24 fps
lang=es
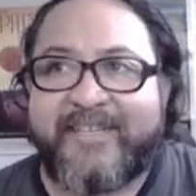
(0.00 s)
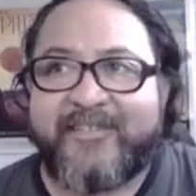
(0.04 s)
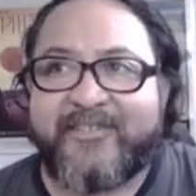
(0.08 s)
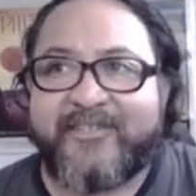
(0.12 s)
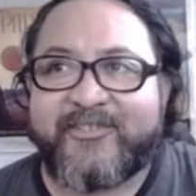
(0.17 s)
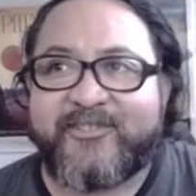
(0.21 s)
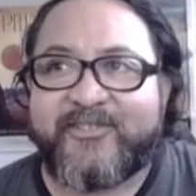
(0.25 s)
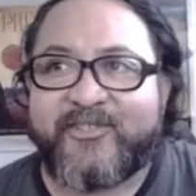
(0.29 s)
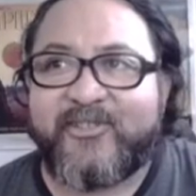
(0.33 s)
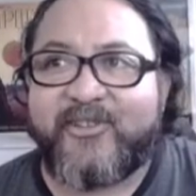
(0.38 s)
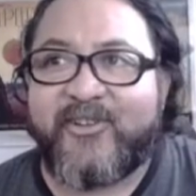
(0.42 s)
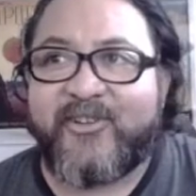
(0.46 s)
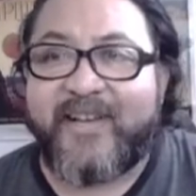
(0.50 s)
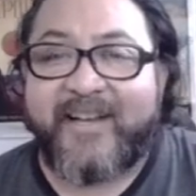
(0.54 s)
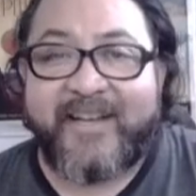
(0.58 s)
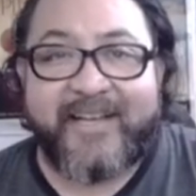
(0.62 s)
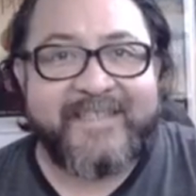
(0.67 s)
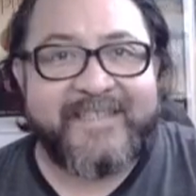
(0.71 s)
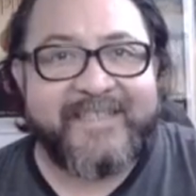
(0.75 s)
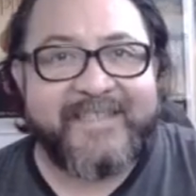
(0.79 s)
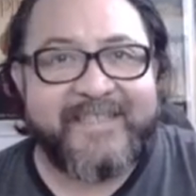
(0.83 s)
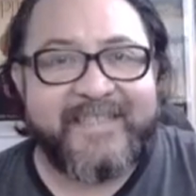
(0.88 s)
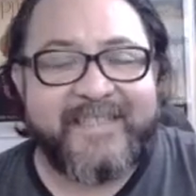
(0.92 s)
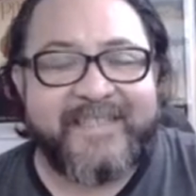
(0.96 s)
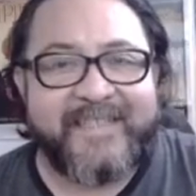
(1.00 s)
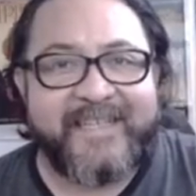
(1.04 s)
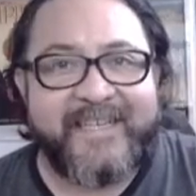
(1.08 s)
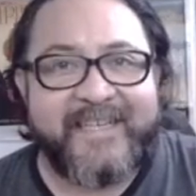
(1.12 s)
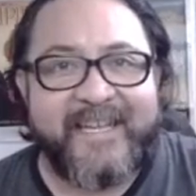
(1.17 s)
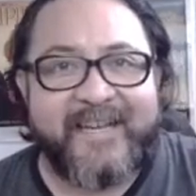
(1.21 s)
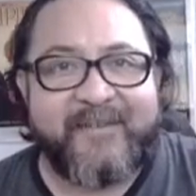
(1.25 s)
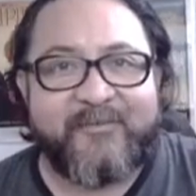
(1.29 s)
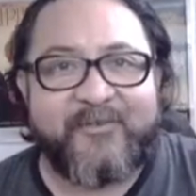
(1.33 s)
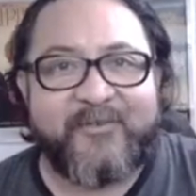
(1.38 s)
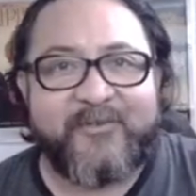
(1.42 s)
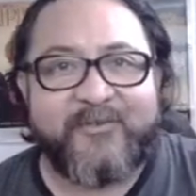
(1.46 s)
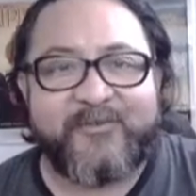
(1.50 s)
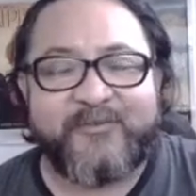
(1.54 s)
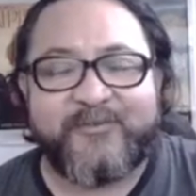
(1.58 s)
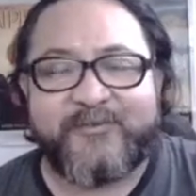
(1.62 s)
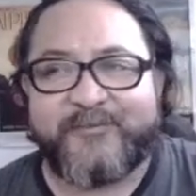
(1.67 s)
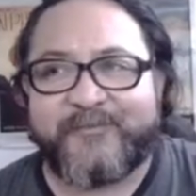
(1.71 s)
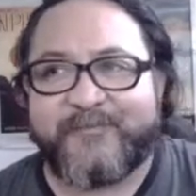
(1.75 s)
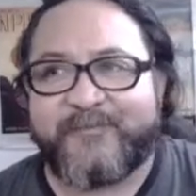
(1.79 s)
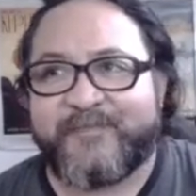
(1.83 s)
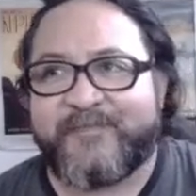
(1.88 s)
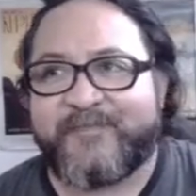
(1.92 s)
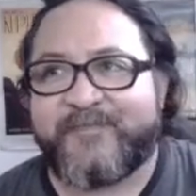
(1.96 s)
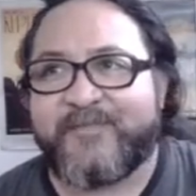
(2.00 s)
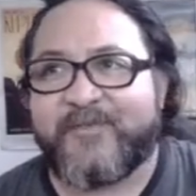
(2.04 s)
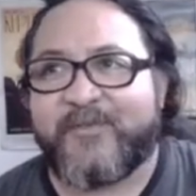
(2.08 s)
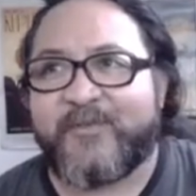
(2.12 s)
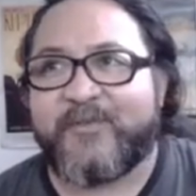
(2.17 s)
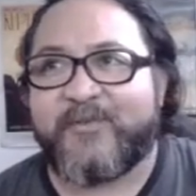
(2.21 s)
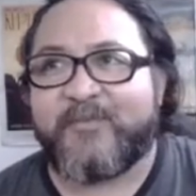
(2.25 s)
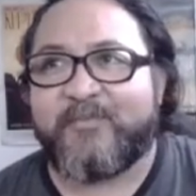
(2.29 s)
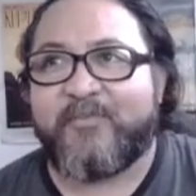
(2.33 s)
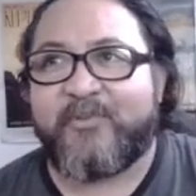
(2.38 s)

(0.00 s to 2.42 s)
nosotros acá en Chile teníamos un,